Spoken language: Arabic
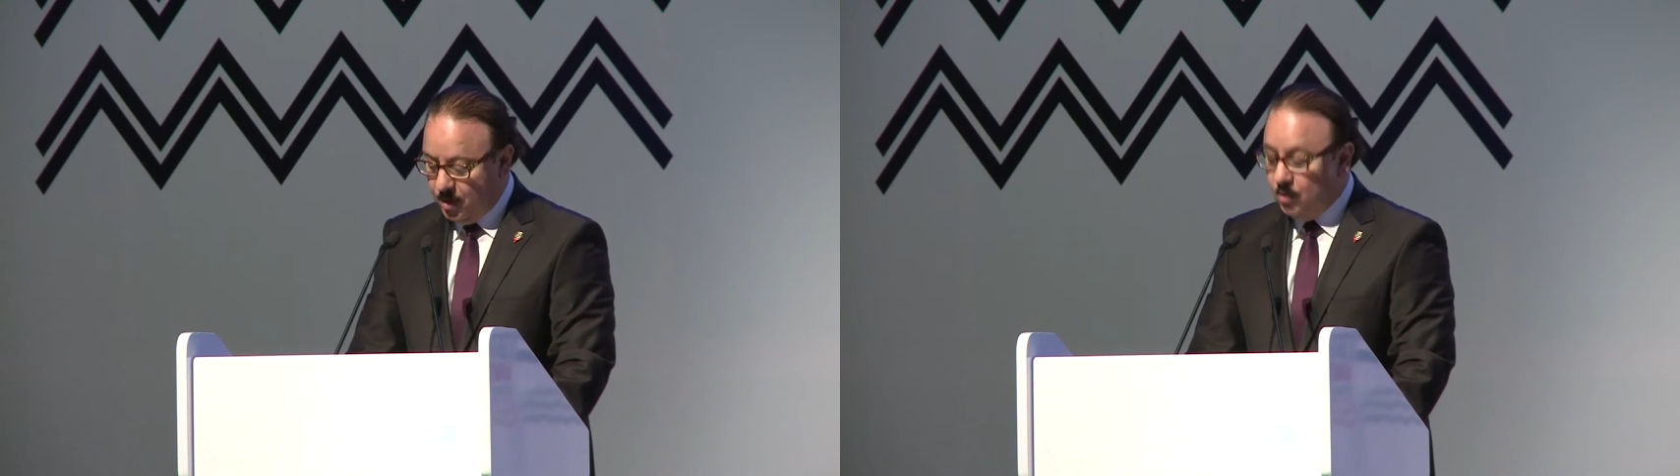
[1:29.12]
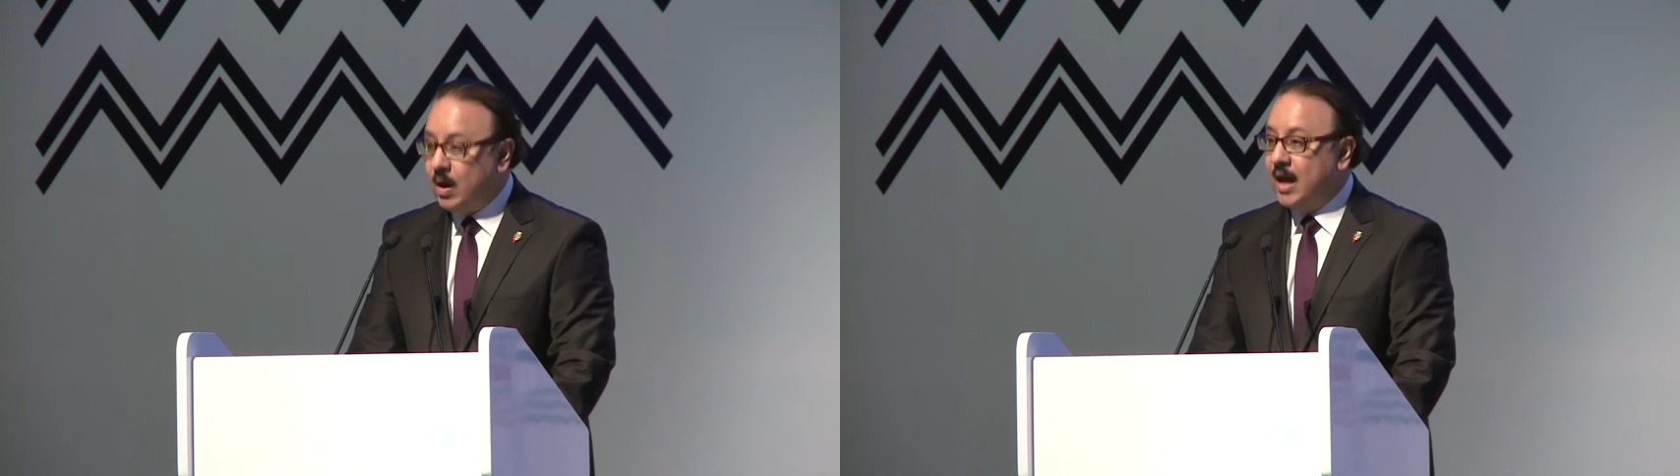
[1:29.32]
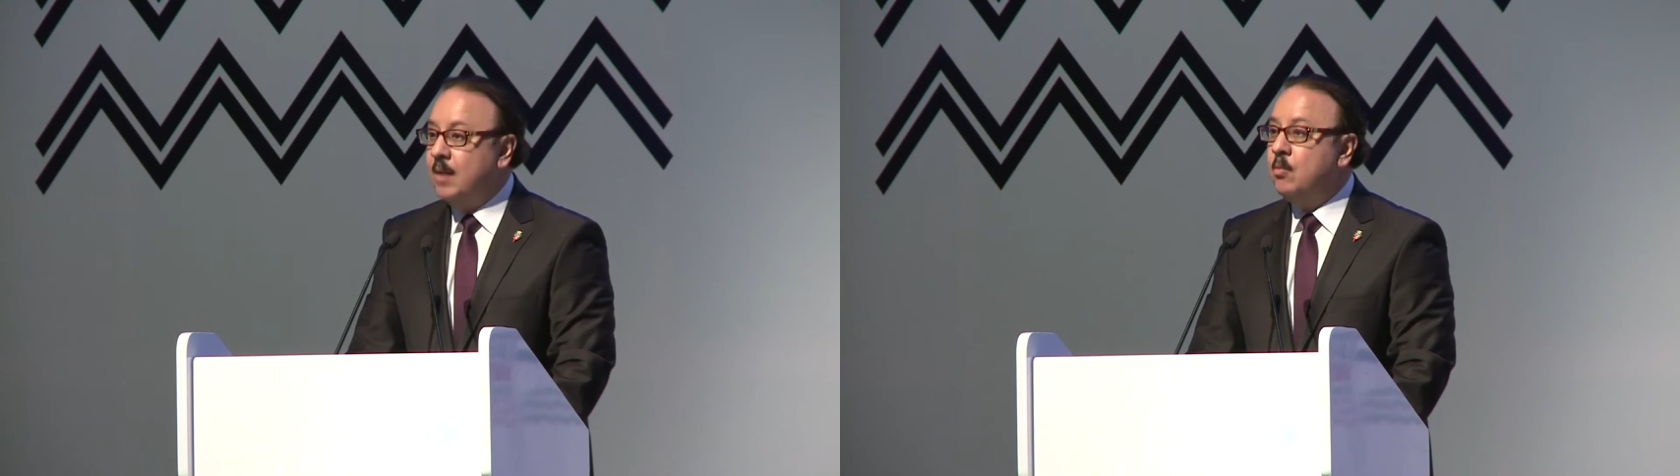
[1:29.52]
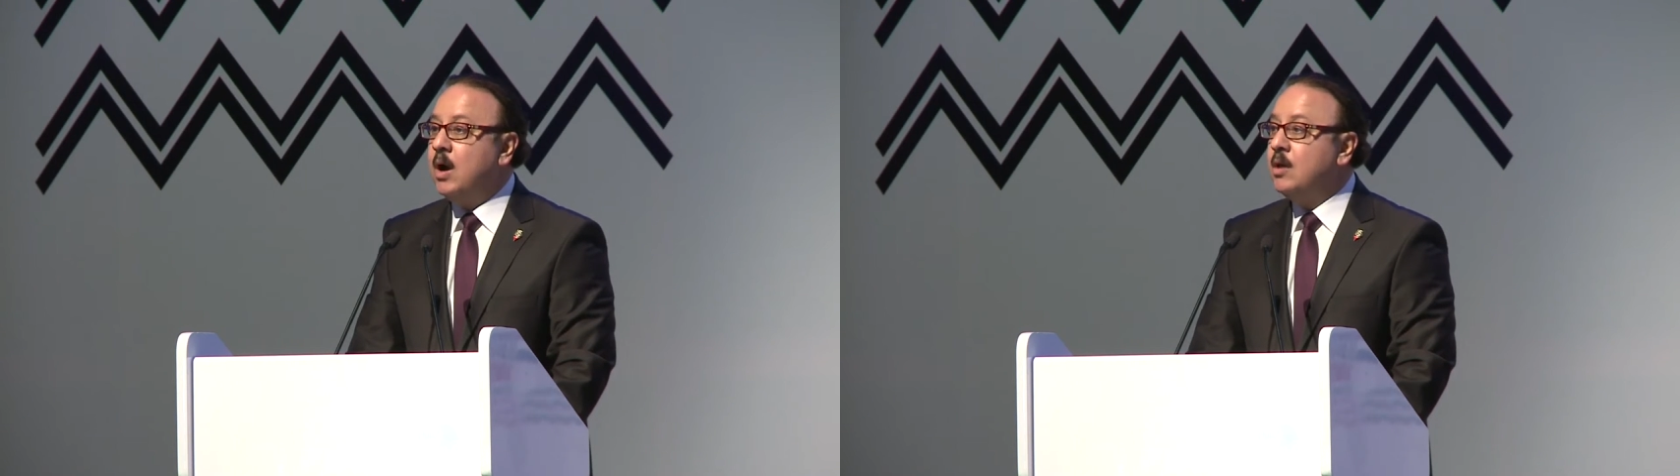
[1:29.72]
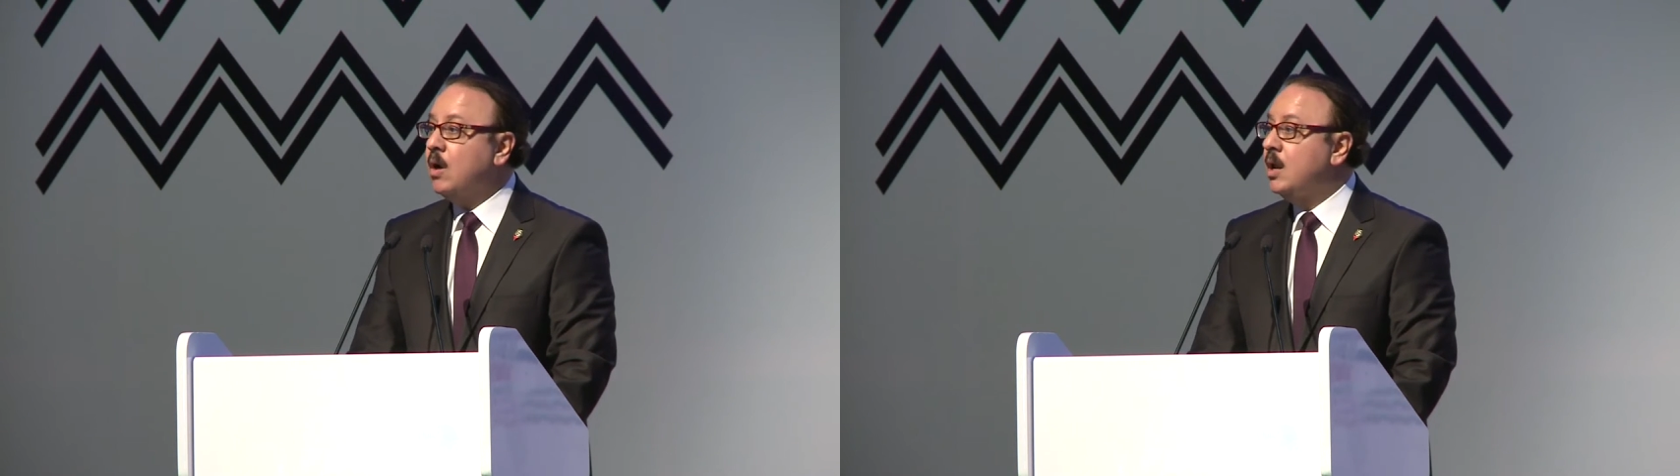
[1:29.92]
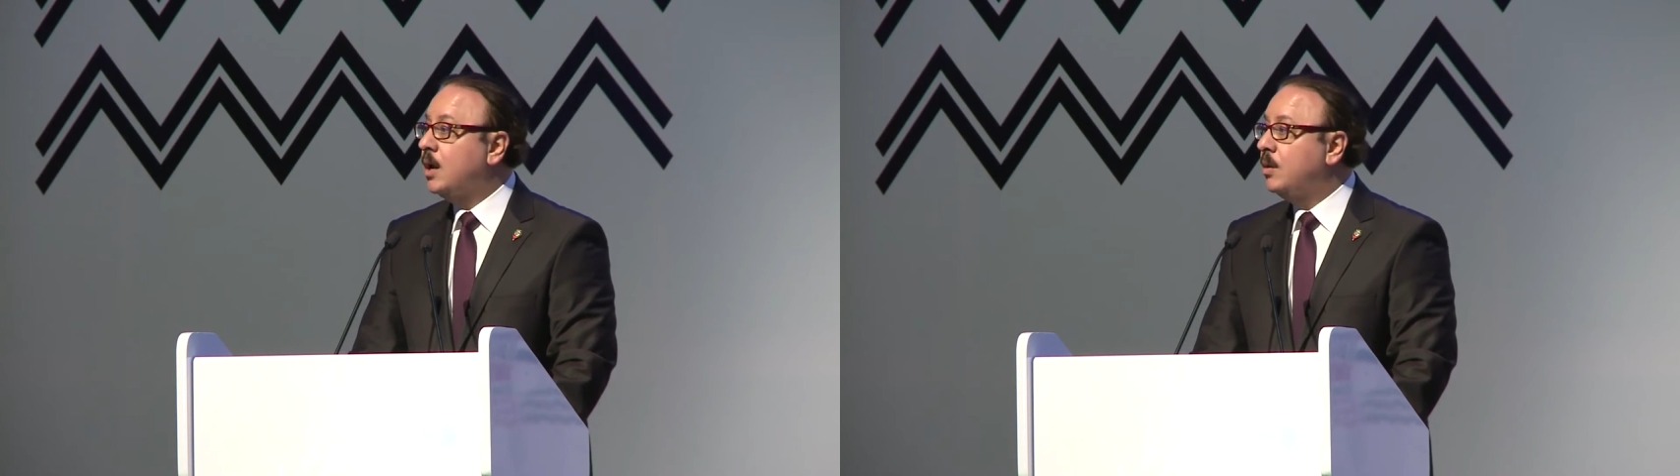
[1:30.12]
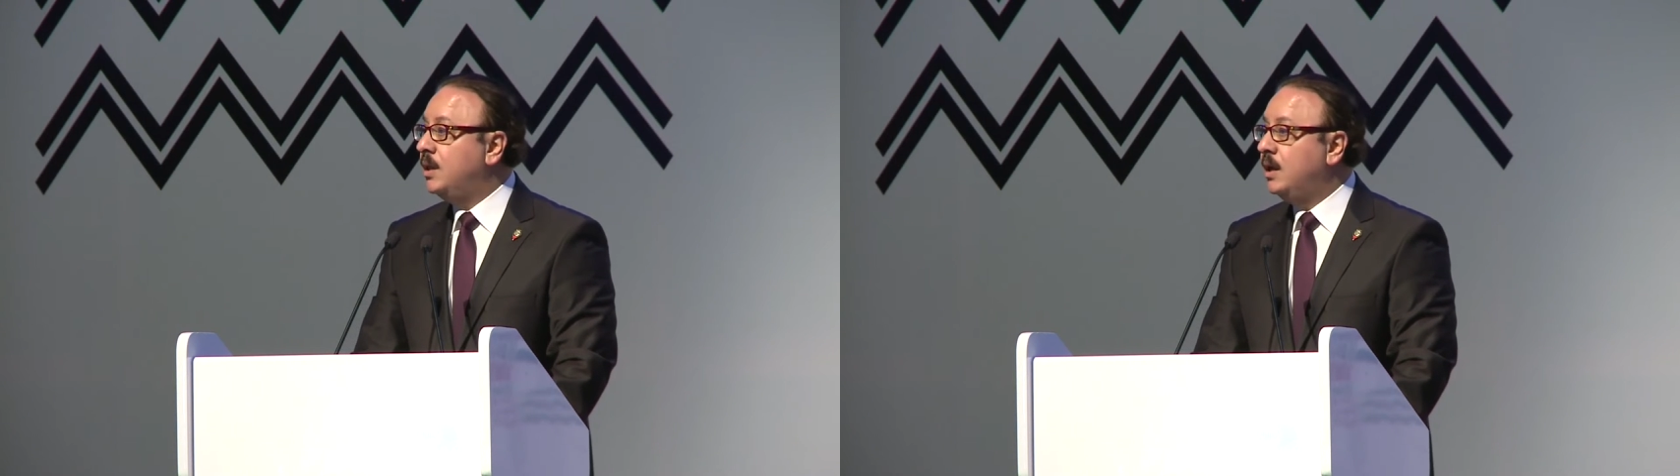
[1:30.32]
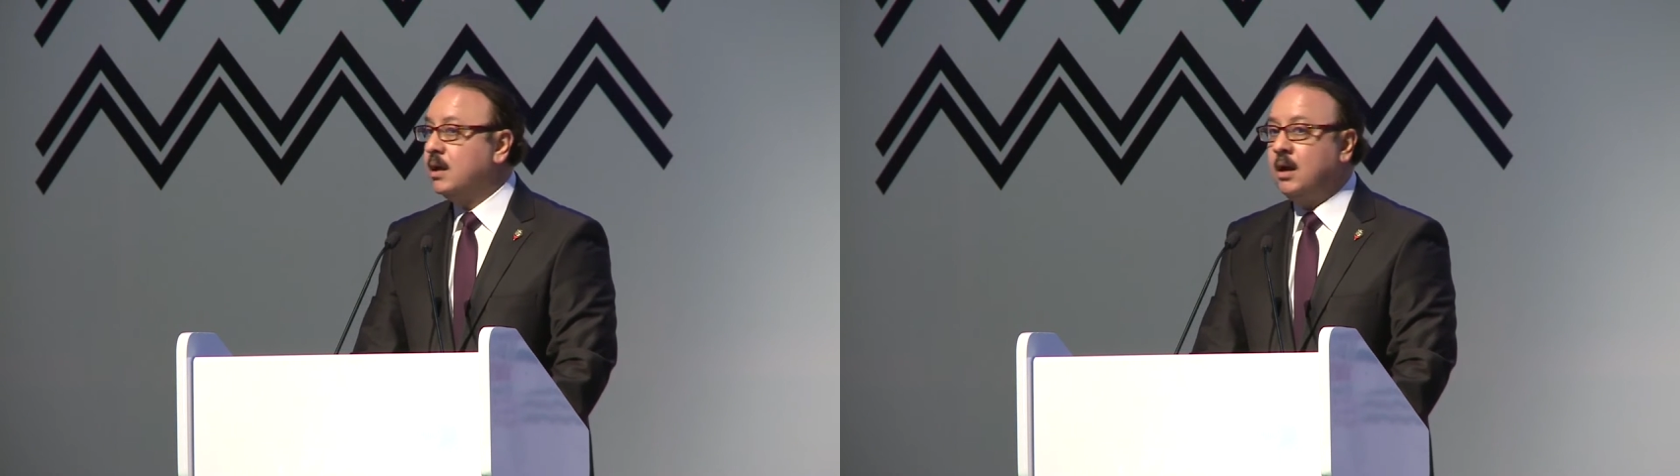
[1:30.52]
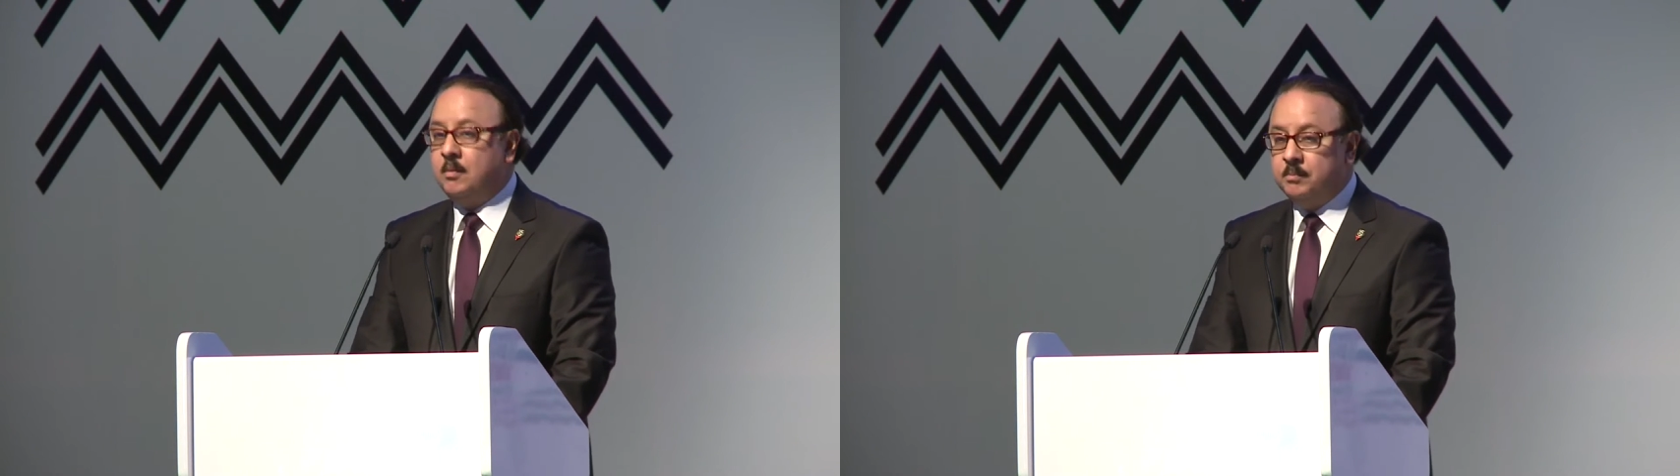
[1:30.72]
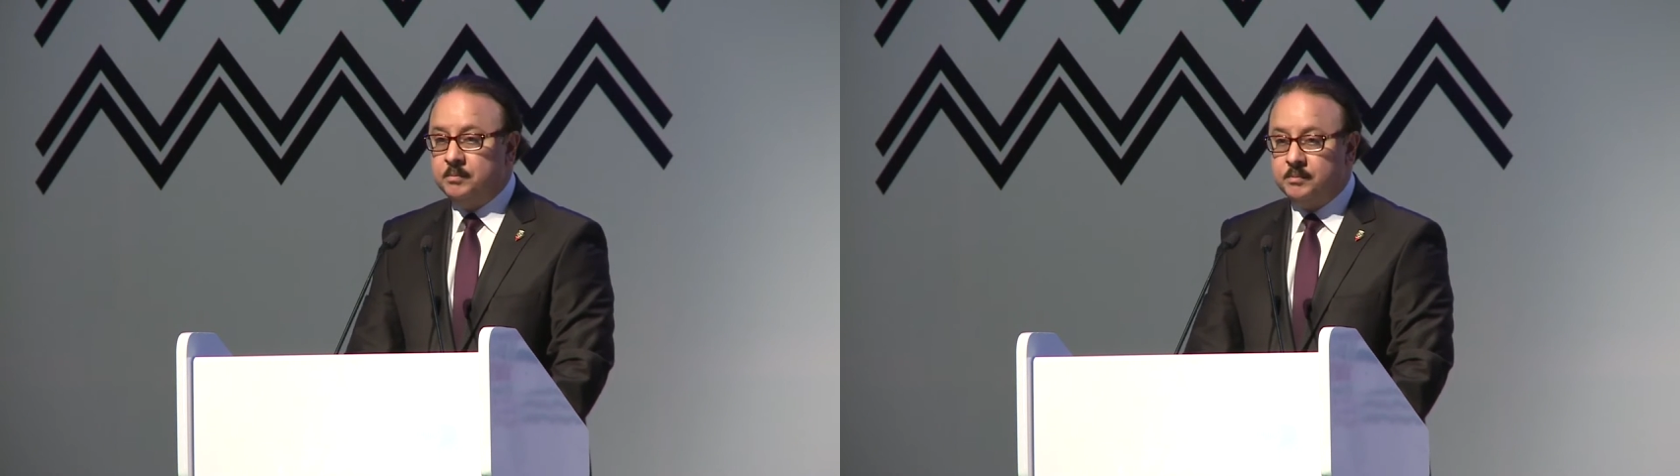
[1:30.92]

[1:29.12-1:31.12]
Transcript: واعلموا أيها الإخوة الكرام